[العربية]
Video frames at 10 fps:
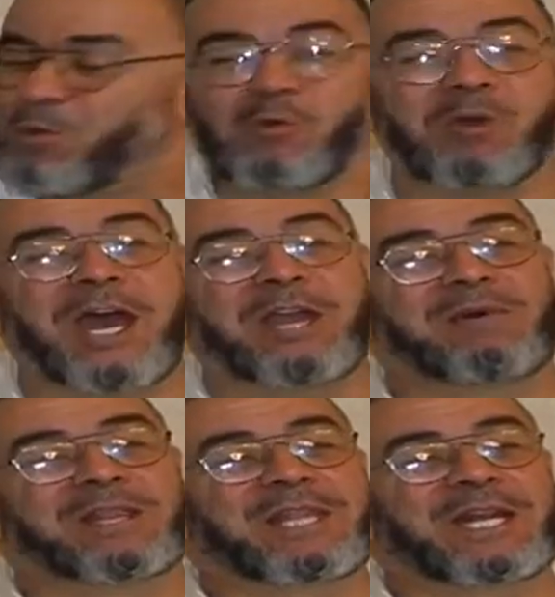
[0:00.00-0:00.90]

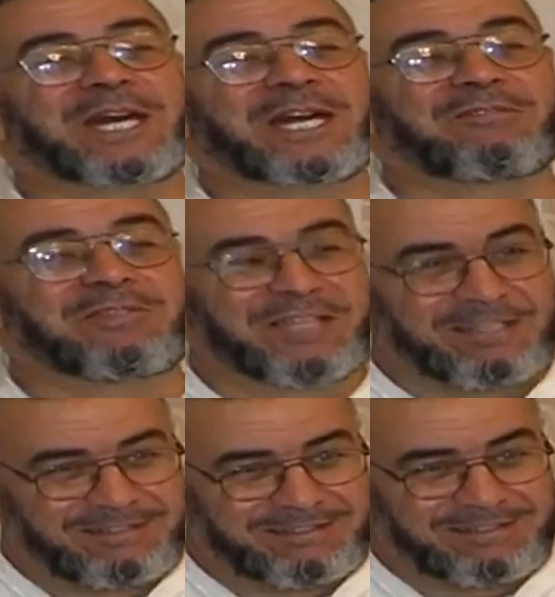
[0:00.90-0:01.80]
ويعبد الله نقرا في
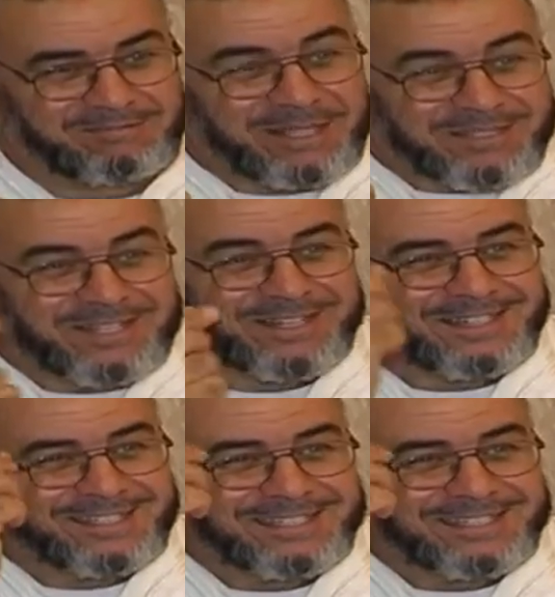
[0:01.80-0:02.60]
ذيك البصيره